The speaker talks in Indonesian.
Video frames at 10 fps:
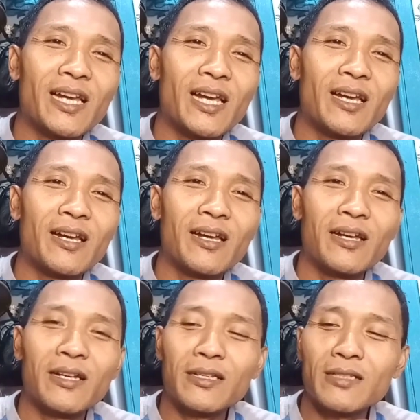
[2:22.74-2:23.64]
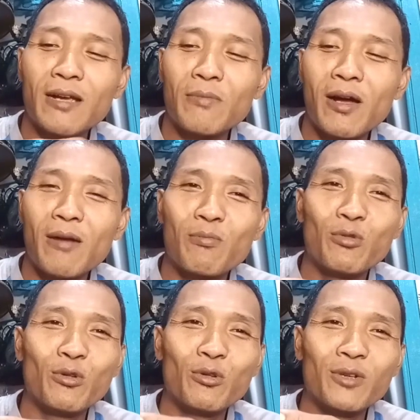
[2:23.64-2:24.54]
uh, sama
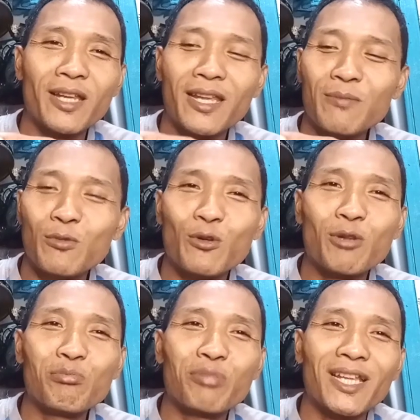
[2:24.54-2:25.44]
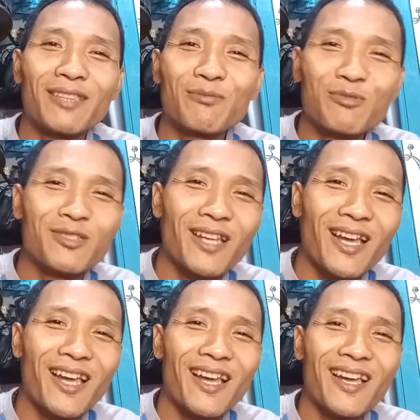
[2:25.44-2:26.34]
burung nih burung emprit
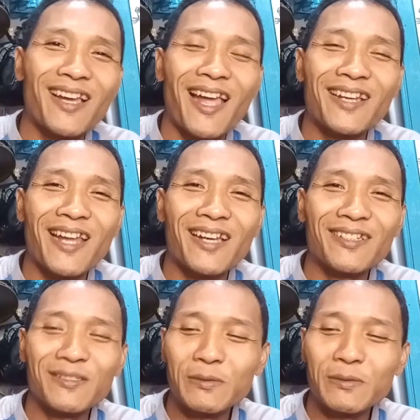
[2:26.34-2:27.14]
punya anak